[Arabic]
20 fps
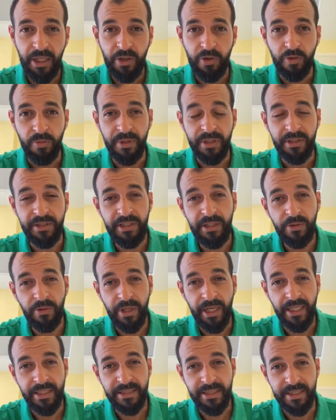وبيديله
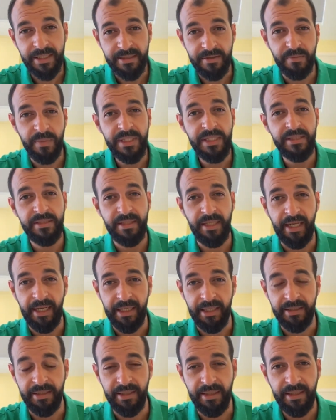إحساس
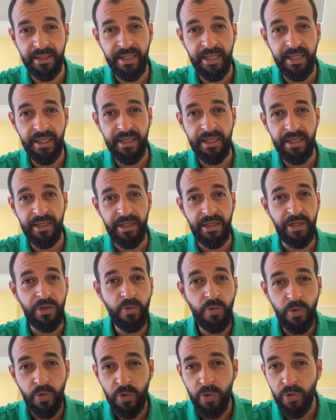بالسعادة
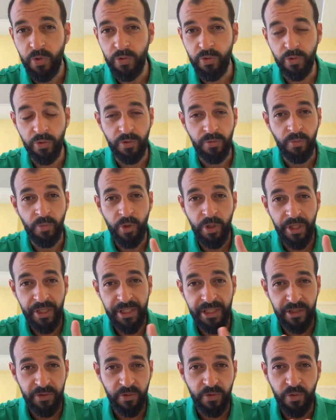لوجوده
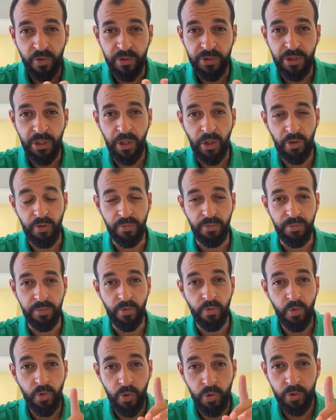مجرد وجود الحب
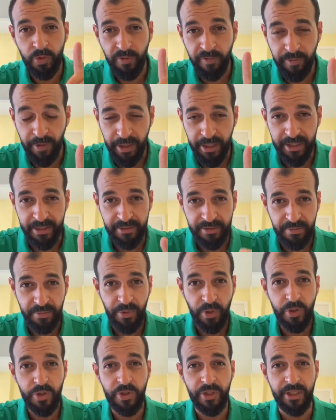وجوده فقط
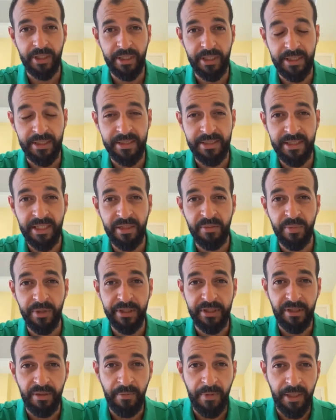بيشعر الإنسان
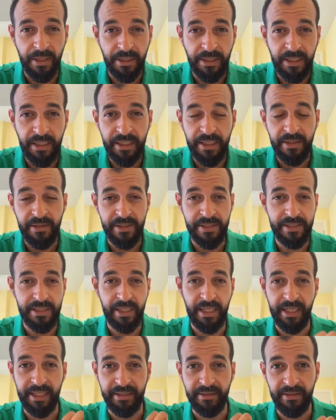بالطمأنينة
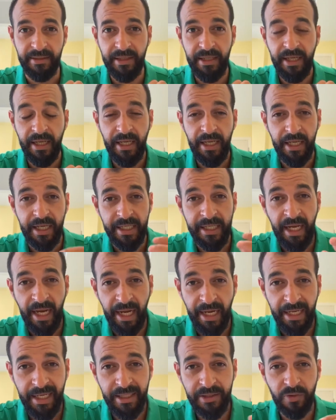والسعادة إن
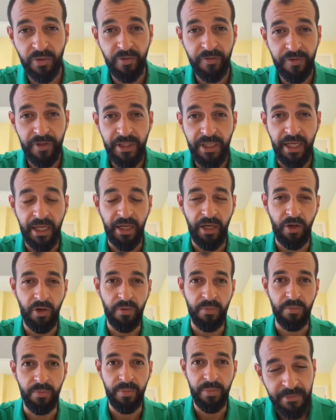حياته فيها
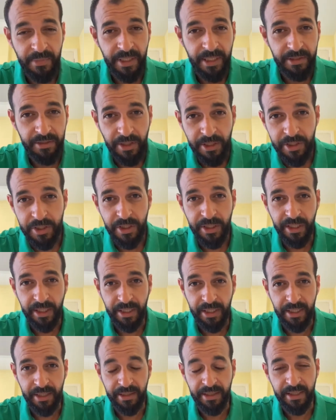حب ما نقدرش
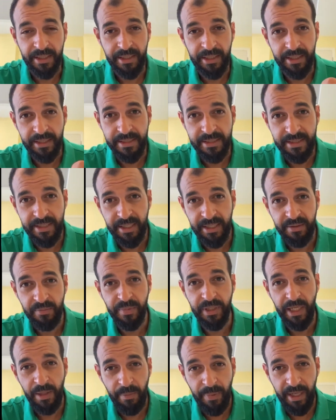ننكر إن الإنسان
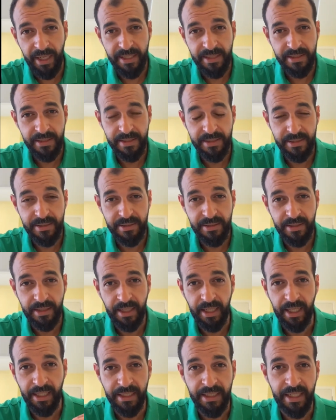بيبحث
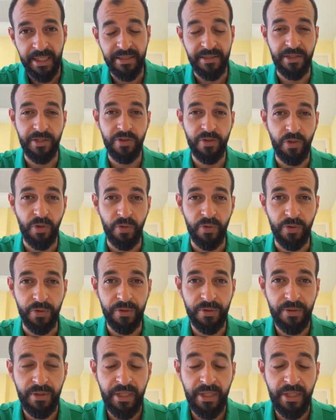عن هذا الشعور